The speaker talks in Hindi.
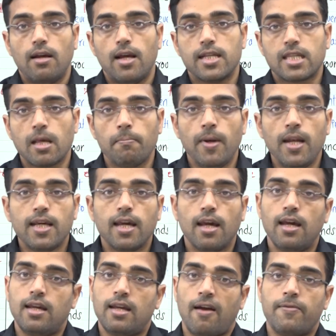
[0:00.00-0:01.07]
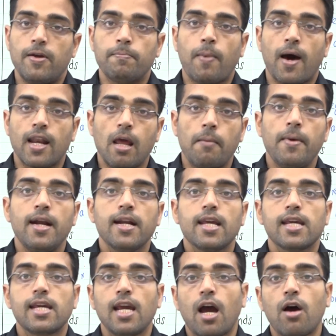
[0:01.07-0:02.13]
असेंबली के या फिर पार्लियामेंट के
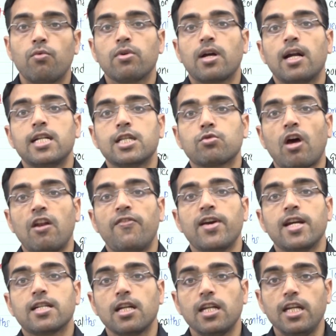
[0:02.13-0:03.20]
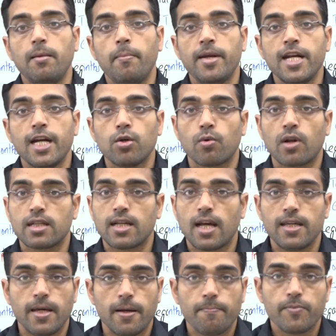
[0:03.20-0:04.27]
क्या उनका डिस्कालिफिकेशन इमीडिएट होना
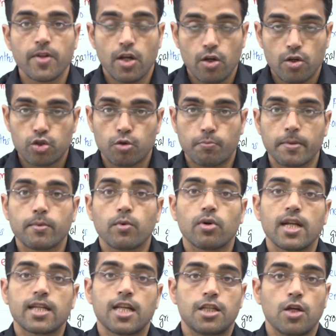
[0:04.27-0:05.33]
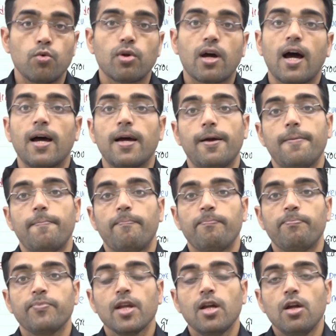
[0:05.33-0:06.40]
चाहिए सुप्रीम कोर्ट ने ऐसा जरूर कहा है
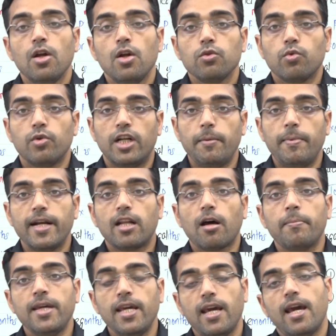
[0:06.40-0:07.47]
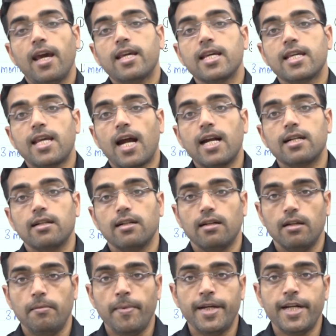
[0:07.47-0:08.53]
तो डिबेट अब ये है कि क्या
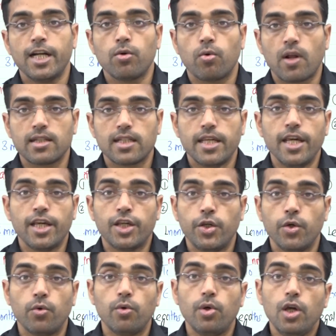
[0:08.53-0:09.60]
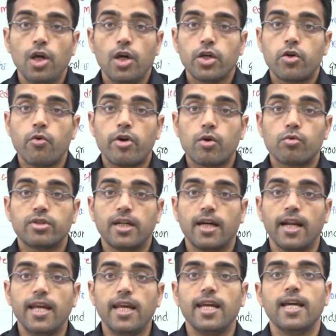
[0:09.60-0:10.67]
इमीडिएट होना चाहिए क्यों क्योंकि कुछ
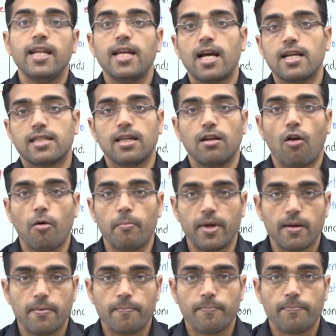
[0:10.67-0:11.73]
ग्रे एरियाज हैं लॉ में